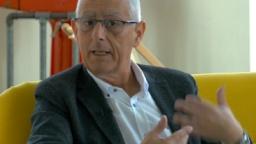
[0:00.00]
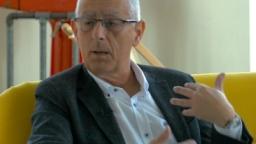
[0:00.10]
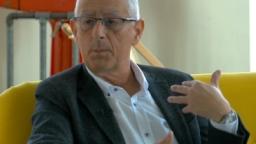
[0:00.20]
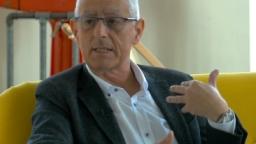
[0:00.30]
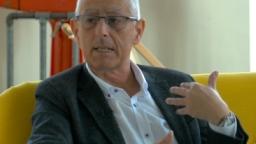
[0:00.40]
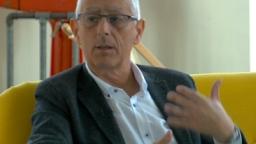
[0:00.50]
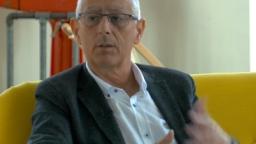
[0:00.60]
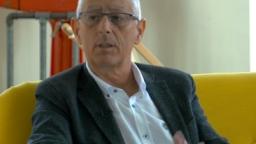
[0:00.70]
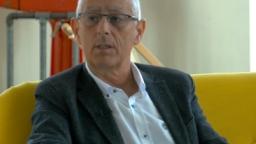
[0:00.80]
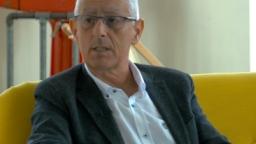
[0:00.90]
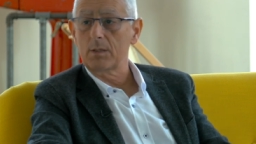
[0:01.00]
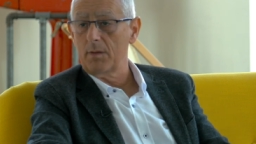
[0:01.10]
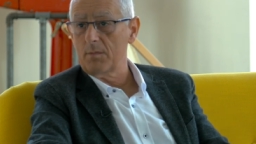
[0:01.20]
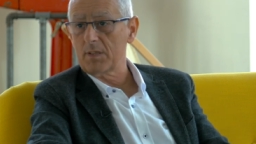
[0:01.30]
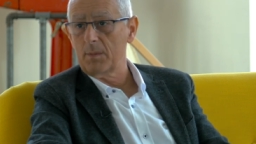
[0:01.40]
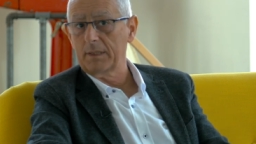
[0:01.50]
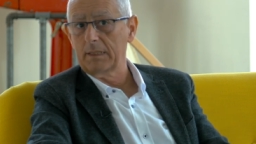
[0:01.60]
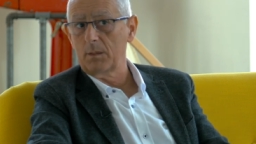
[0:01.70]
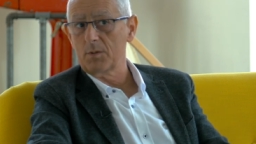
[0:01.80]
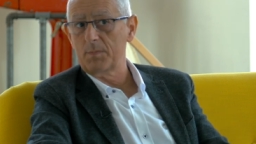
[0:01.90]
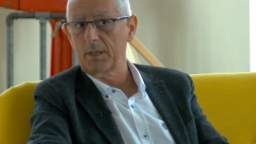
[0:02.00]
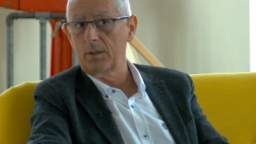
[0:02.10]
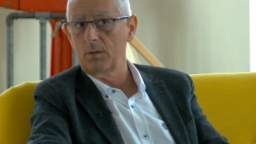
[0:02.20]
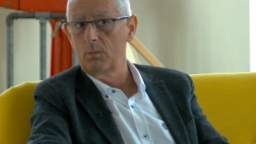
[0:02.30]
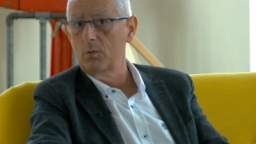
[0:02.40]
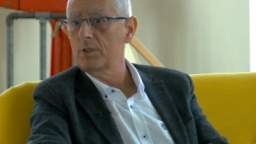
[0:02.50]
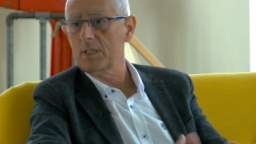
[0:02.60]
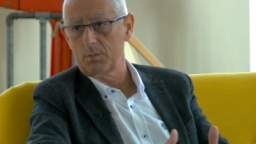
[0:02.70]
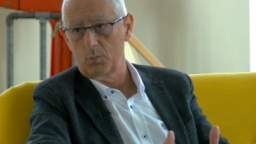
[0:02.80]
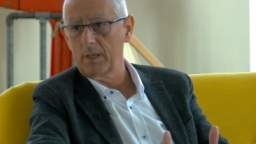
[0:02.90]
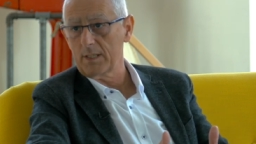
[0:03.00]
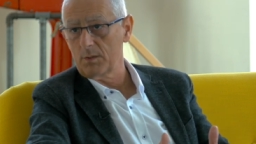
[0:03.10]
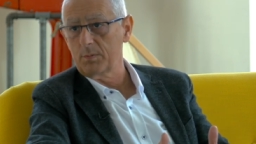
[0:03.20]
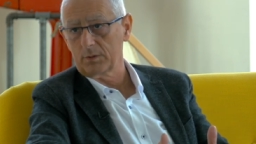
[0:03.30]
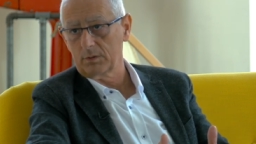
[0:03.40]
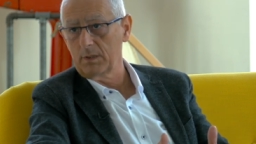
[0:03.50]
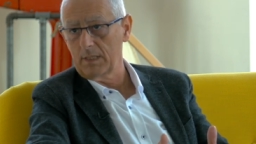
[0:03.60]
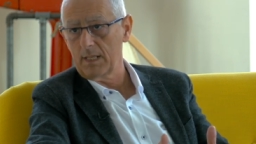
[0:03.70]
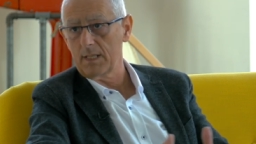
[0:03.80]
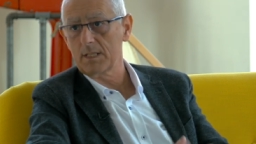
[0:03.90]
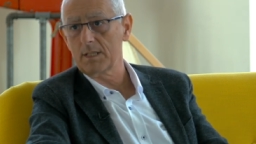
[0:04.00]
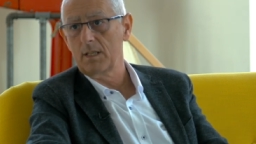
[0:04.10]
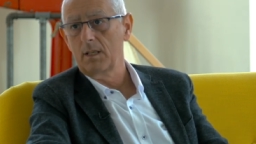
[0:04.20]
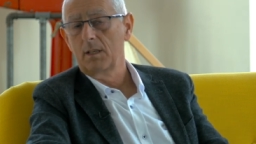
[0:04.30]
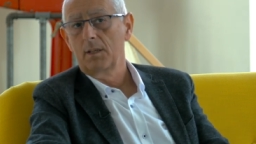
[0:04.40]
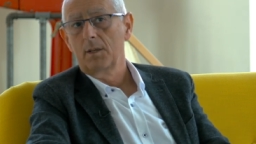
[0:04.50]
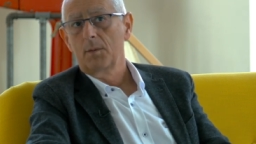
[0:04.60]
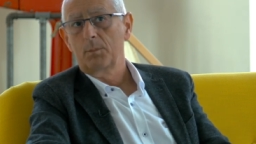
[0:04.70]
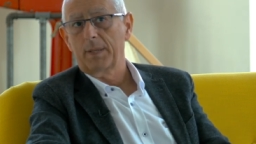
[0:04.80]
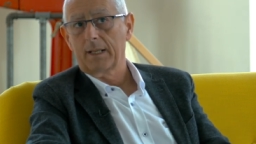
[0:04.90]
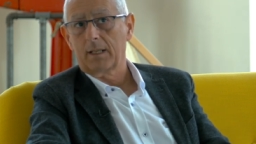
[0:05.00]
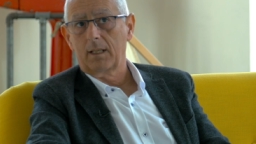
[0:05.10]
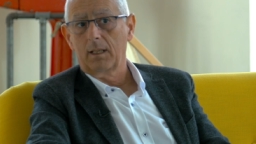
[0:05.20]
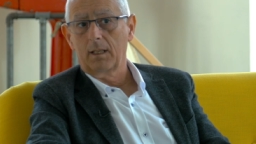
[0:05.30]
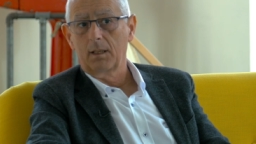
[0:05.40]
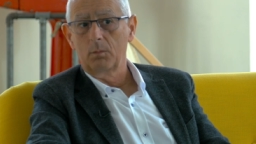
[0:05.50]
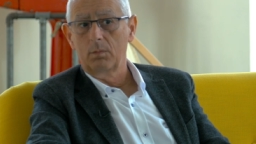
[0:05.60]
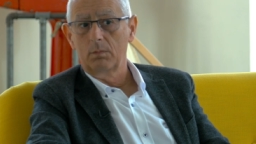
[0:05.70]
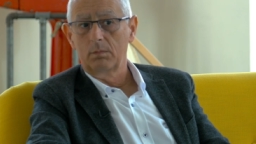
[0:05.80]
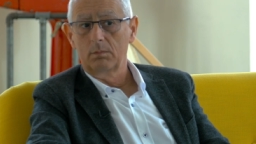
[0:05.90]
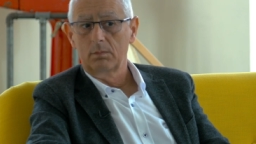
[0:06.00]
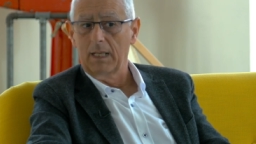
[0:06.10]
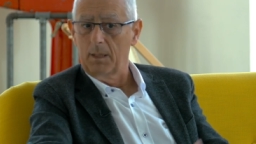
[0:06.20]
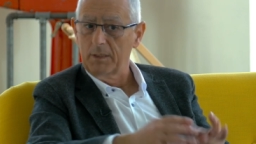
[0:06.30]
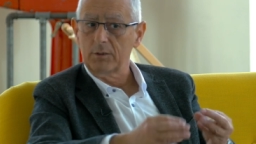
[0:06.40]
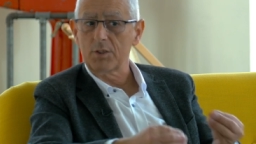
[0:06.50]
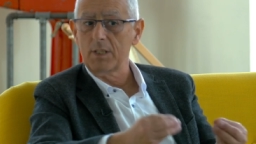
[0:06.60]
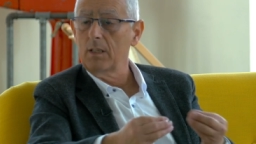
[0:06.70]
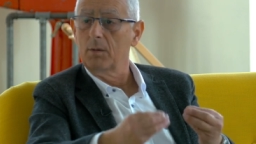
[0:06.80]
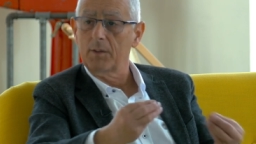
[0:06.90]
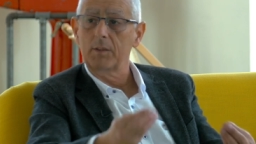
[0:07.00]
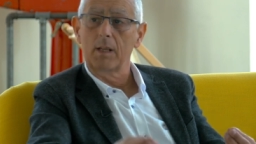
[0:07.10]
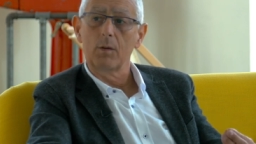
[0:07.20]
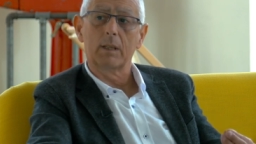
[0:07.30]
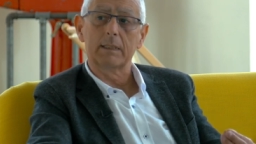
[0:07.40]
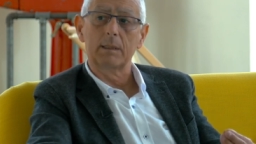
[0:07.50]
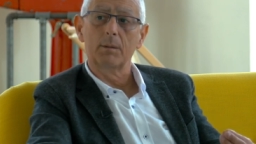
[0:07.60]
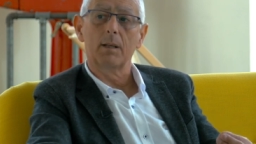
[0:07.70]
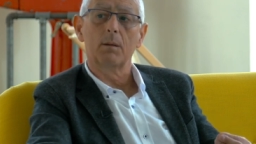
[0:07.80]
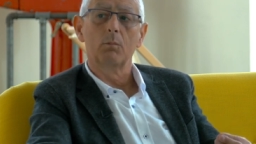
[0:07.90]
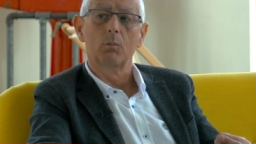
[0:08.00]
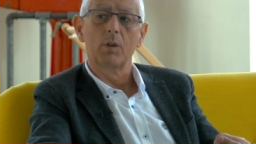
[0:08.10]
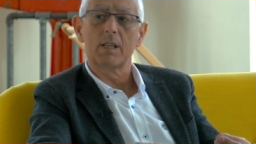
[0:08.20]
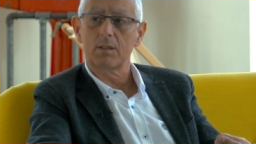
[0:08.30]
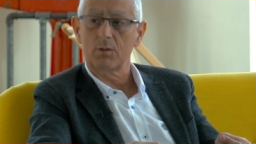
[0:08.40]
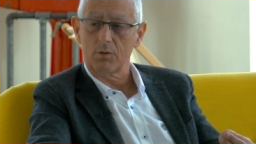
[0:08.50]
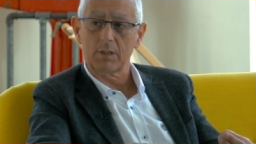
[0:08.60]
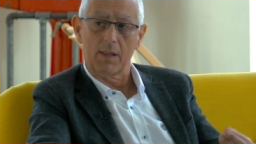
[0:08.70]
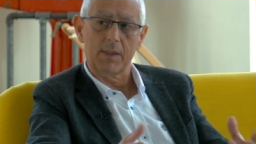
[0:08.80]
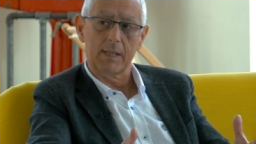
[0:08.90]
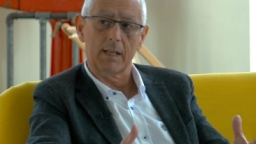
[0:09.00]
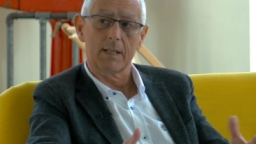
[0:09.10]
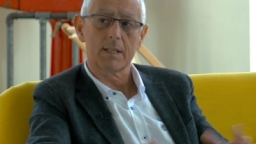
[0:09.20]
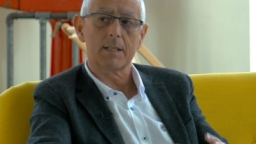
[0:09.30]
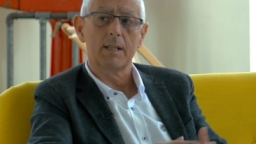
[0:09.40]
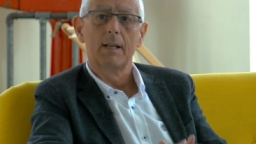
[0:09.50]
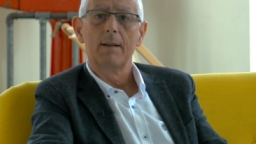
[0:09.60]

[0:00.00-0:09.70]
en el pasado, y de esto debemos aprender, hemos perdido muchas buenas oportunidades para que mm, elementos de innovación educativa muy sustanciales,